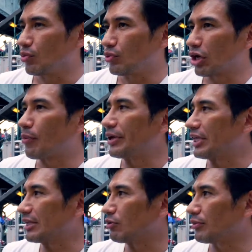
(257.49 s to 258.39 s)
una
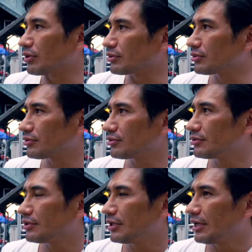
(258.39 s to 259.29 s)
compañía de bomberos
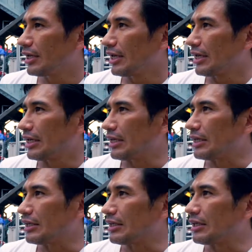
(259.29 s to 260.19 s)

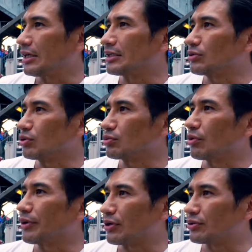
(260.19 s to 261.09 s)
y esos
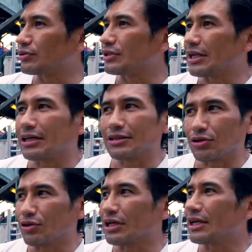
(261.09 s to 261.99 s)
bomberos eran
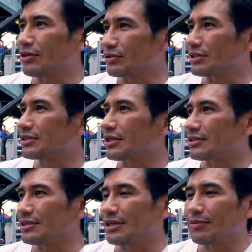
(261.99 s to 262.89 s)
todas las noches que
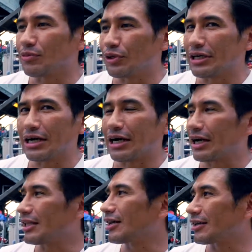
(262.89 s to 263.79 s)
hacían bulla a
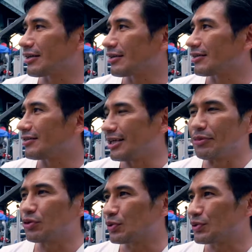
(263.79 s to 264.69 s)
cada 10
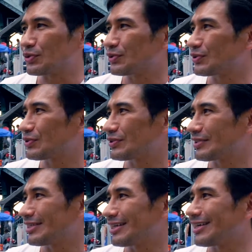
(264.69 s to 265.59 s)
minutos.
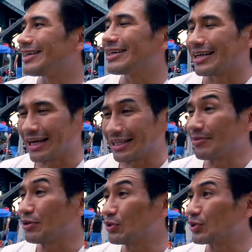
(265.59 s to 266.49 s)
Cada 10
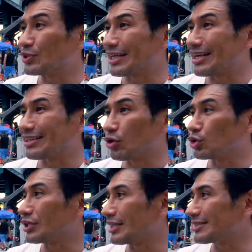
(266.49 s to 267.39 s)
minutos. eran dos,
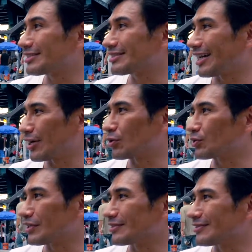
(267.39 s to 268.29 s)
tres carros
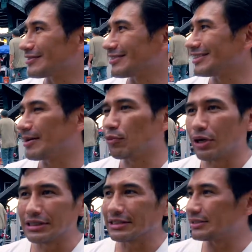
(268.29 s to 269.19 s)
de, y
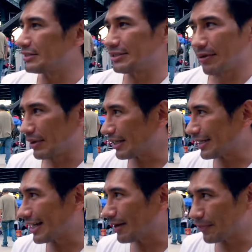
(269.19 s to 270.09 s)
ambulancias sin ni hablar,
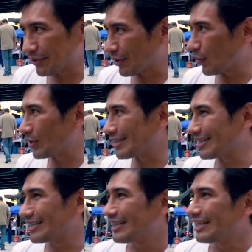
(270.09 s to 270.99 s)
ya perdió la cuenta.